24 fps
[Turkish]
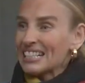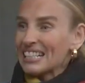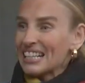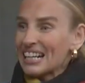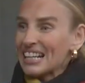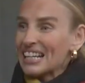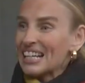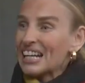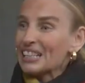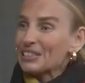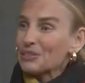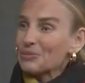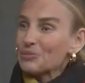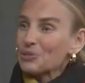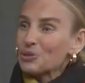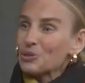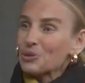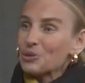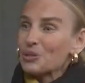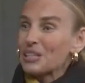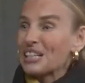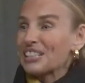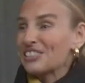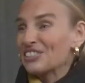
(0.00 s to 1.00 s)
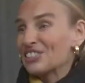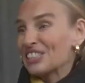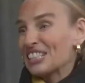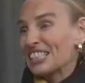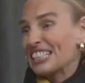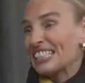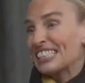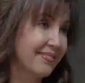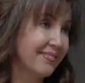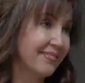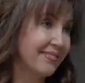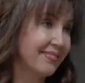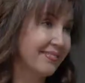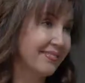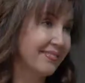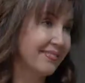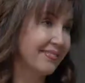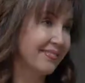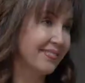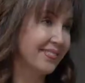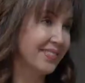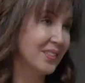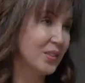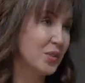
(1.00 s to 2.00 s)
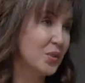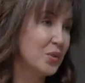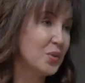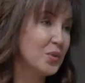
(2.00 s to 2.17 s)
hayatımızda olan şeyleri takdir etmek.